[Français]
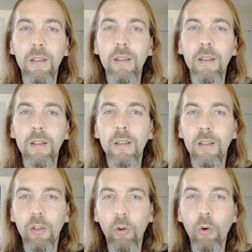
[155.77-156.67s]
et
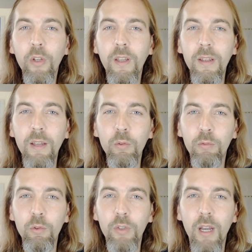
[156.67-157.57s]
recréer à
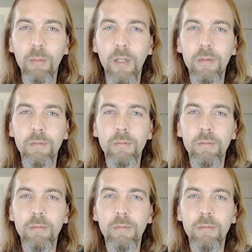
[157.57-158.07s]
nouveau du karma.